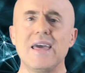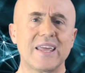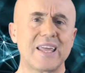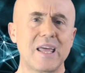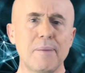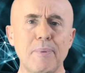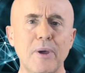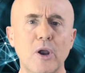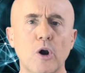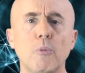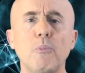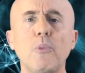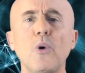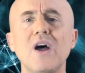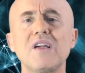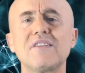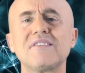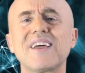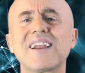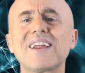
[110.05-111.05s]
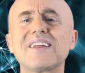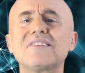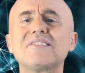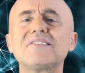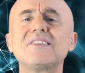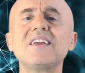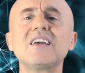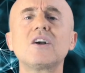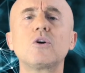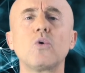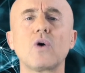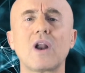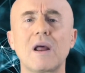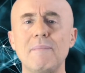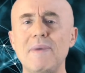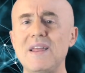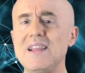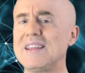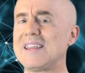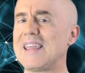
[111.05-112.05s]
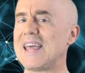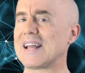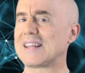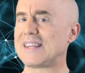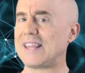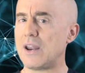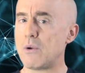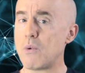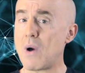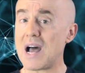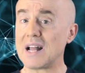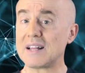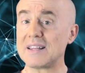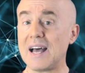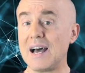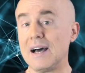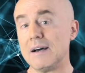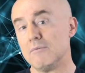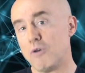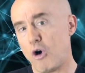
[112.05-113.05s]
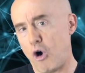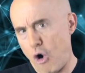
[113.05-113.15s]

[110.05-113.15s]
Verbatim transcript: che però può essere sicuramente attenuata